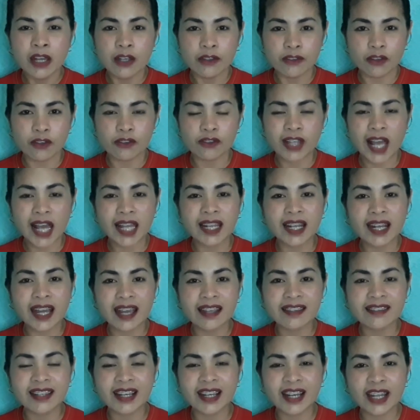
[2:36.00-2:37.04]
So sana
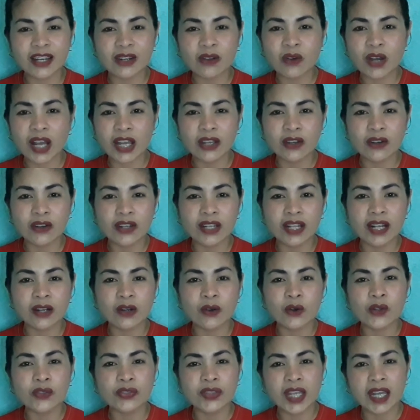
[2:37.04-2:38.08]
guys, nagkaroon kayo ng
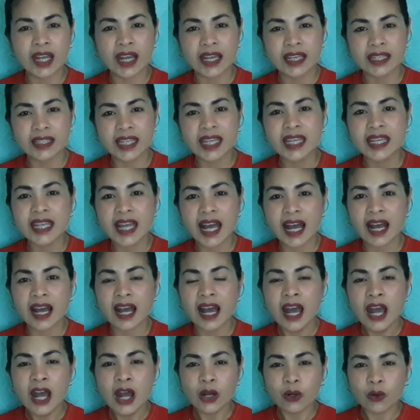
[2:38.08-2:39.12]
konting
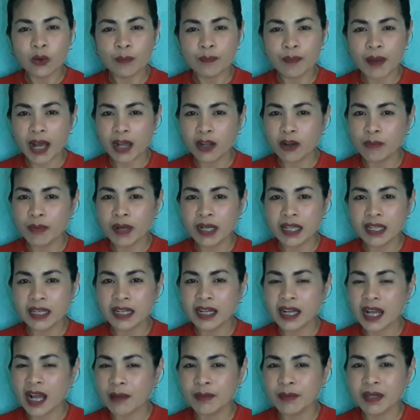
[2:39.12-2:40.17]
idea kung paano ba
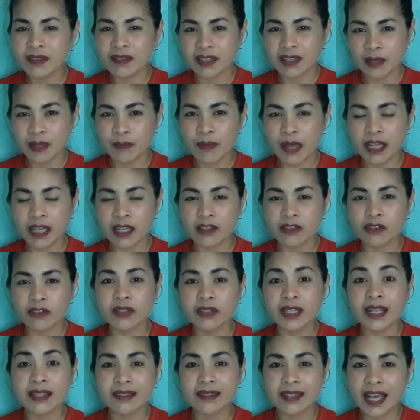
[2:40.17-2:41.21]
ginagamit si baking
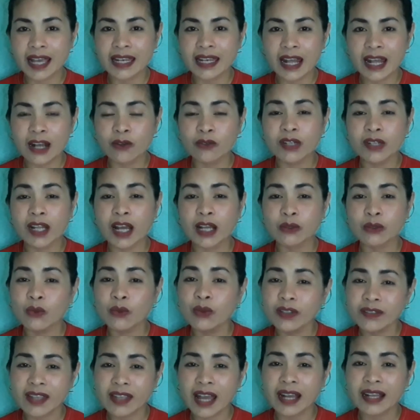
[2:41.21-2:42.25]
soda at sana kung
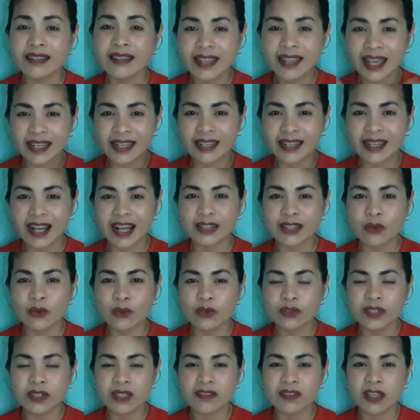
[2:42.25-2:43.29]
nakatulong sa akin, sana
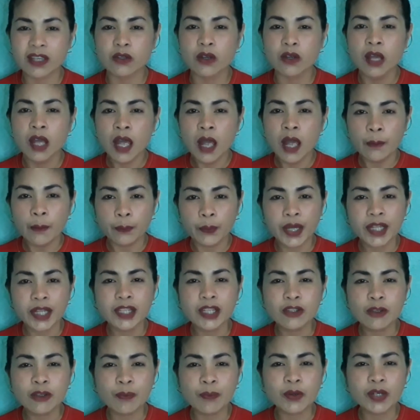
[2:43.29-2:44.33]
nakatulong din sa inyo. Pwede
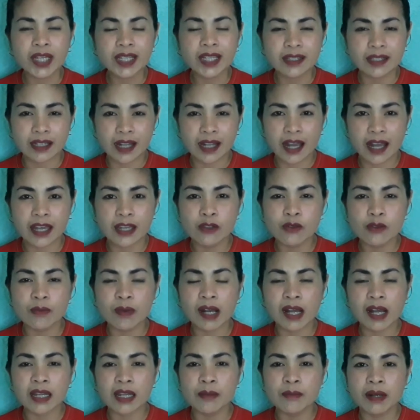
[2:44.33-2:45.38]
niyo pong itry yung
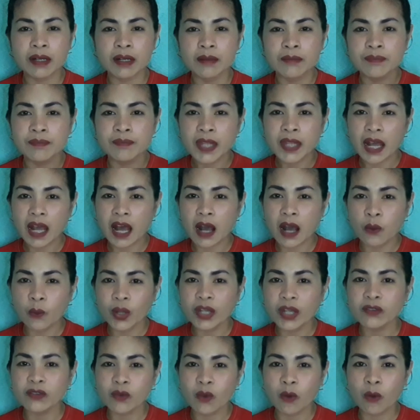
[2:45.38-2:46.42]
mga limang uh,
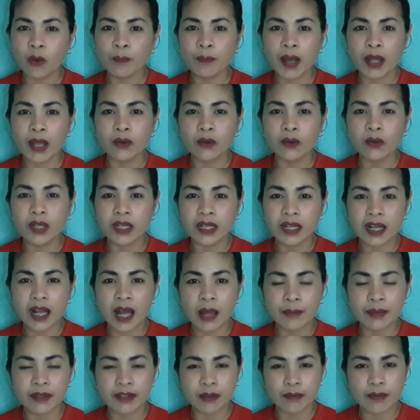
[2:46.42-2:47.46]
ways ko kung paano ko
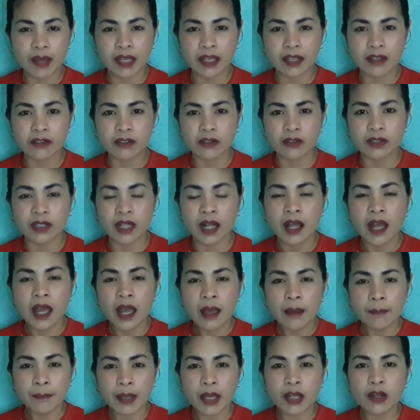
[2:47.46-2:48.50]
ginagamit si baking soda.
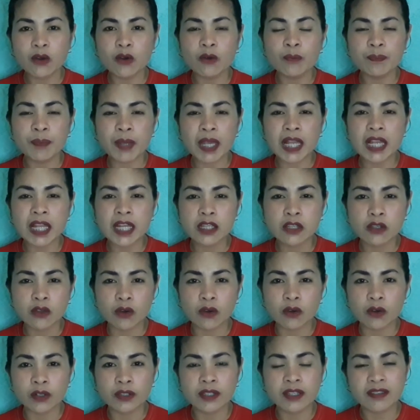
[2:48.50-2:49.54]
Pero kung feeling
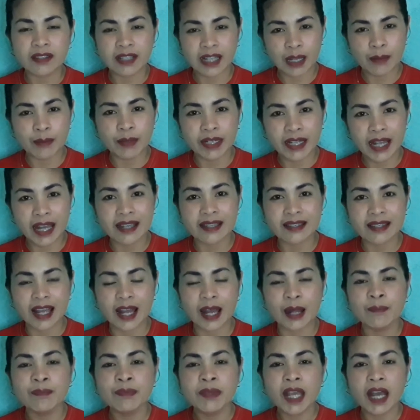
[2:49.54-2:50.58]
nyo, disclaimer guys
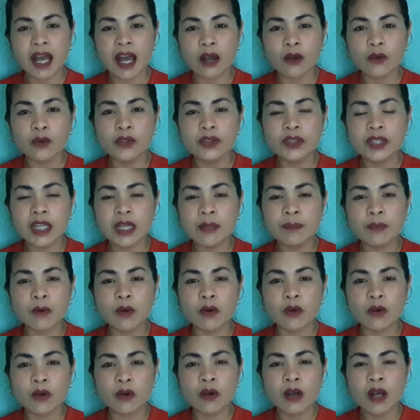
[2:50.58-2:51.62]
ha, ako hindi
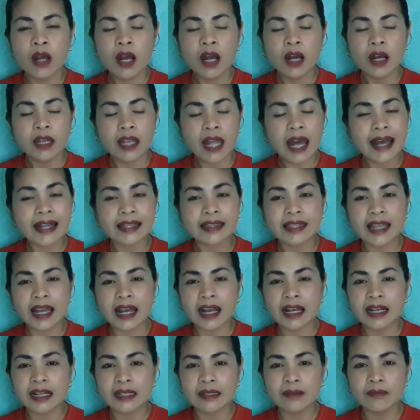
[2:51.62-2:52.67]
po lahat
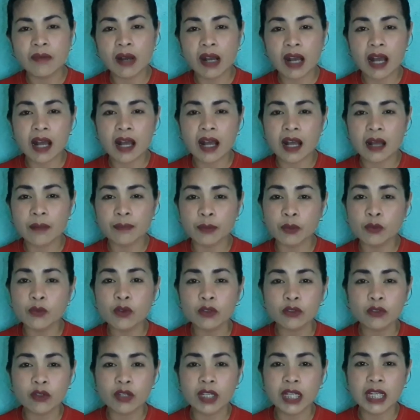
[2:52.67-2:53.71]
ng mga
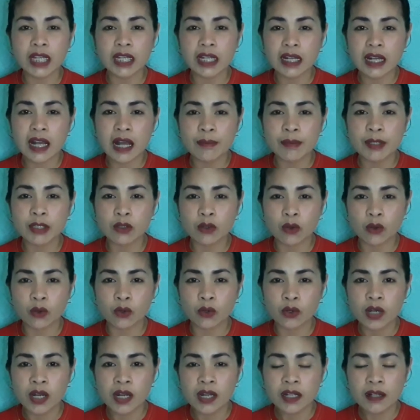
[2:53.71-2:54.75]
produkto na ginagamit
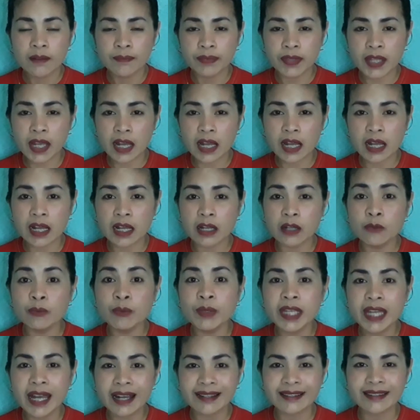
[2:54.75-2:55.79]
ko na
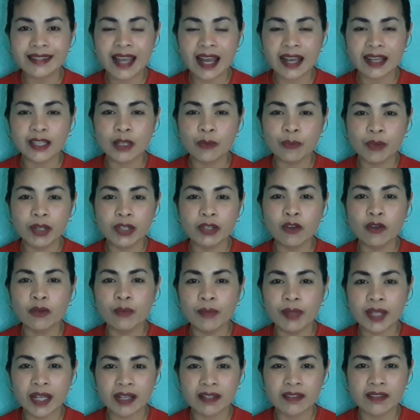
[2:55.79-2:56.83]
humiyang sa akin, na pwede
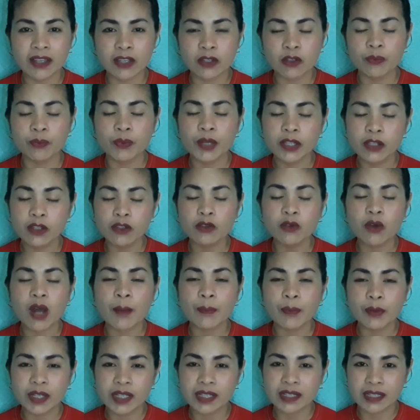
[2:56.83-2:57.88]
humiyang sa inyo. Pwede nyo
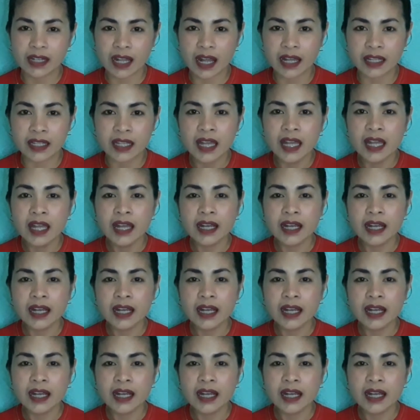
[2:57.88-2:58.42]
nga pang itry.